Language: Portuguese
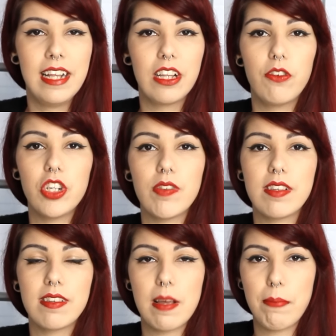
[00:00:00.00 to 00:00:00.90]
Então hoje eu
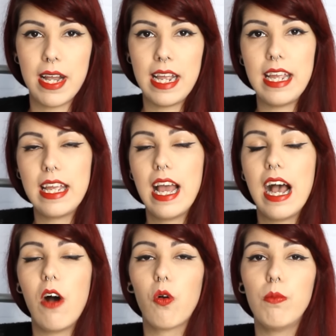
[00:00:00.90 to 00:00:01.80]
separei
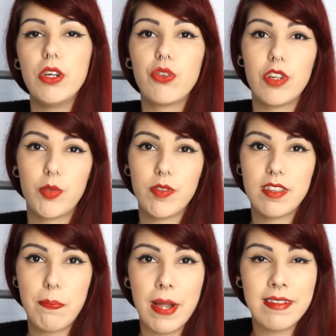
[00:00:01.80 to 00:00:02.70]
algumas coisas para
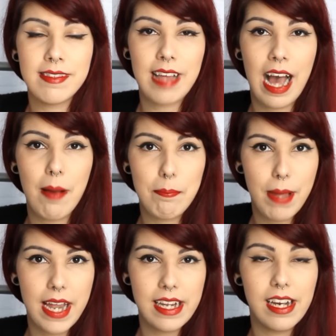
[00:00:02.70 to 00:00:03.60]
você pensar bem